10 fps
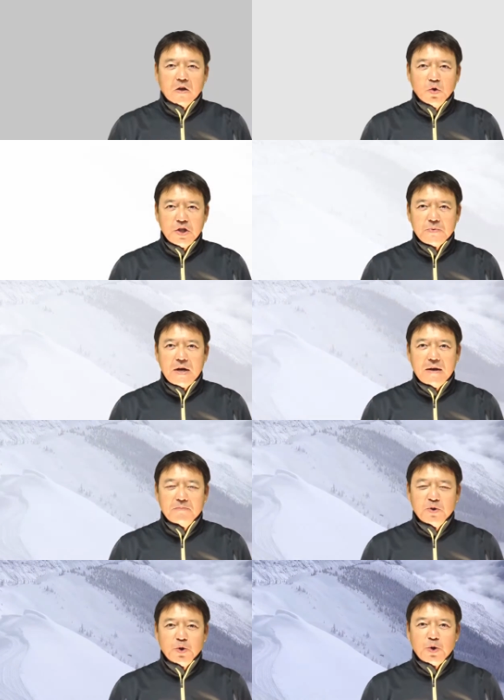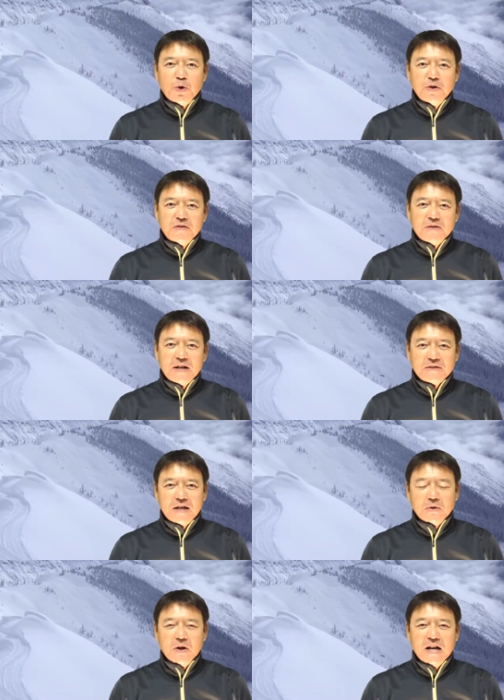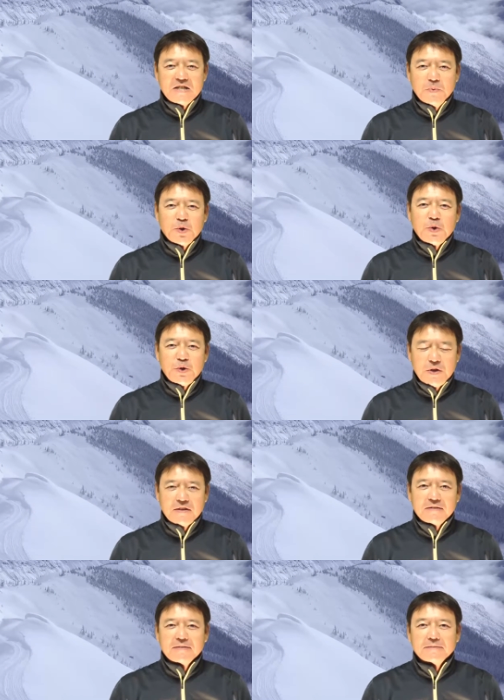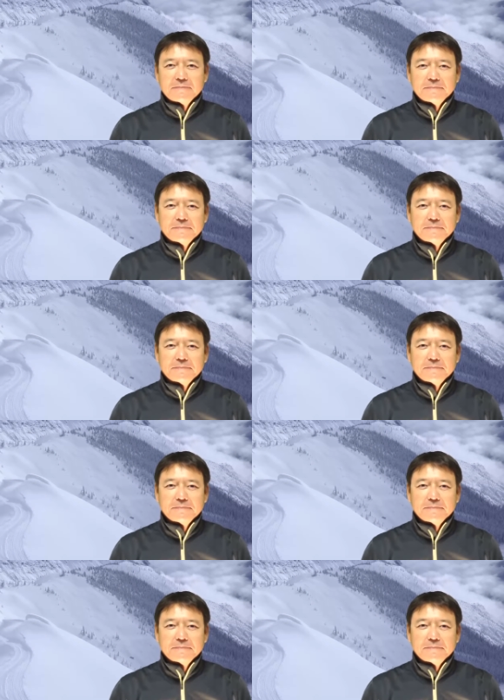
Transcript: こんにちは、プロドローンインストラクターの橋本龍です。